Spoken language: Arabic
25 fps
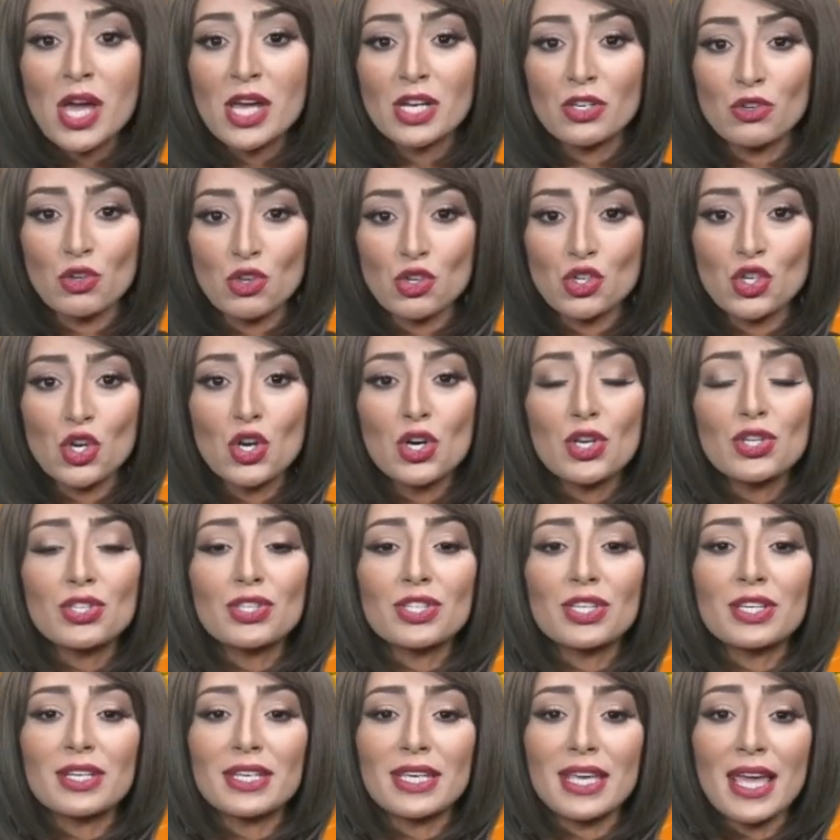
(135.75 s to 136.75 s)
نشاط
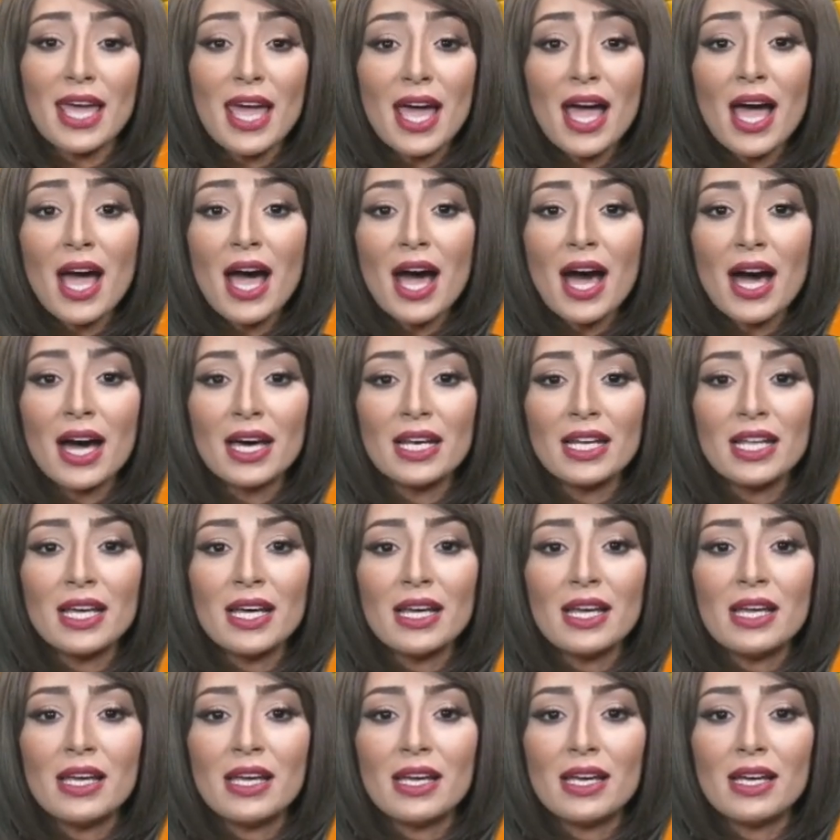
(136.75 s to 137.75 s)
رياح على
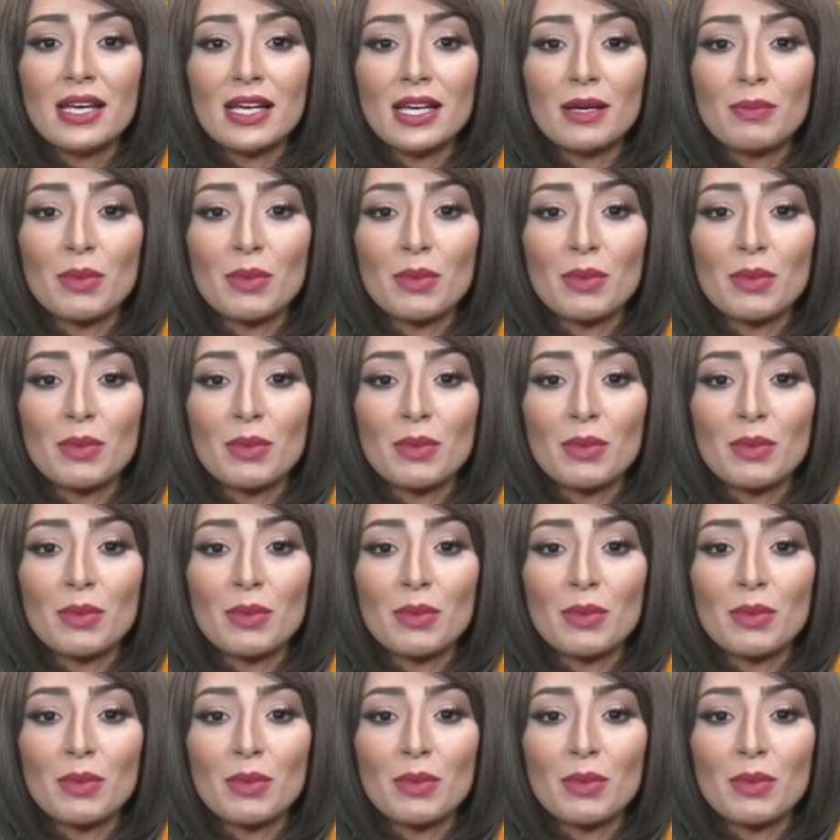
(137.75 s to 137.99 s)
آه،